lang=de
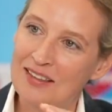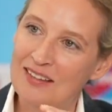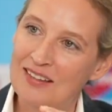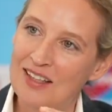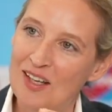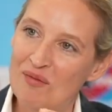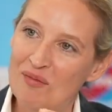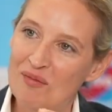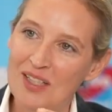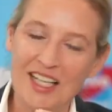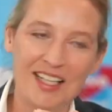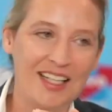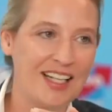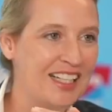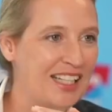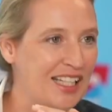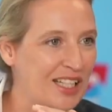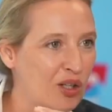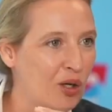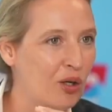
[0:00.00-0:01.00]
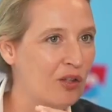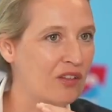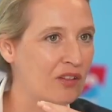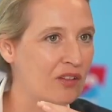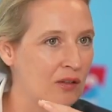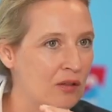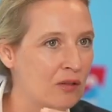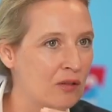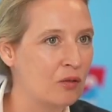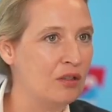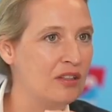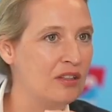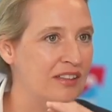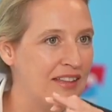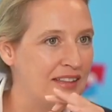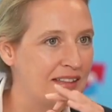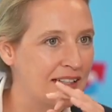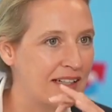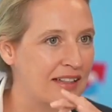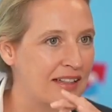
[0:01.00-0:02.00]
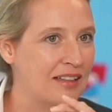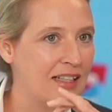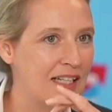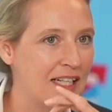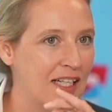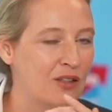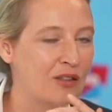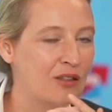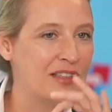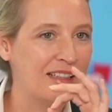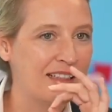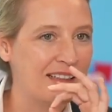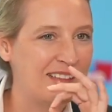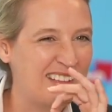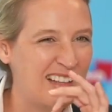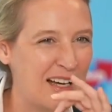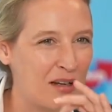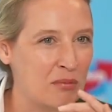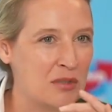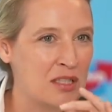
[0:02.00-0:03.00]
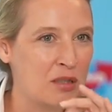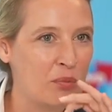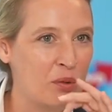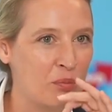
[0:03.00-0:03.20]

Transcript: gesamten Energiekosten durch die Decke gehen und die gesamte